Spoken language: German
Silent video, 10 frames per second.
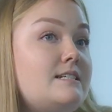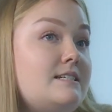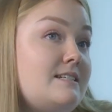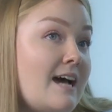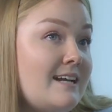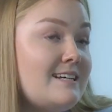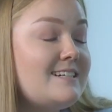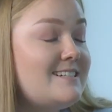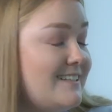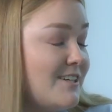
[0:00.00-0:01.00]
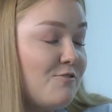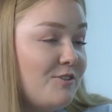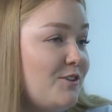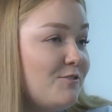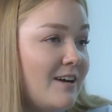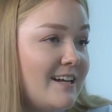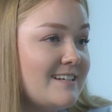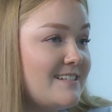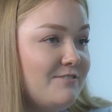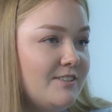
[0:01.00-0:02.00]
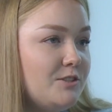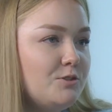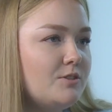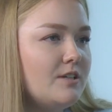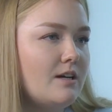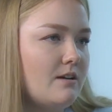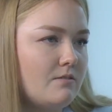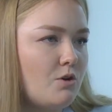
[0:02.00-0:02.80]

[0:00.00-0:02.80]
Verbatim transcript: da dachte ich auf jeden Fall, dass die Wirkung äh,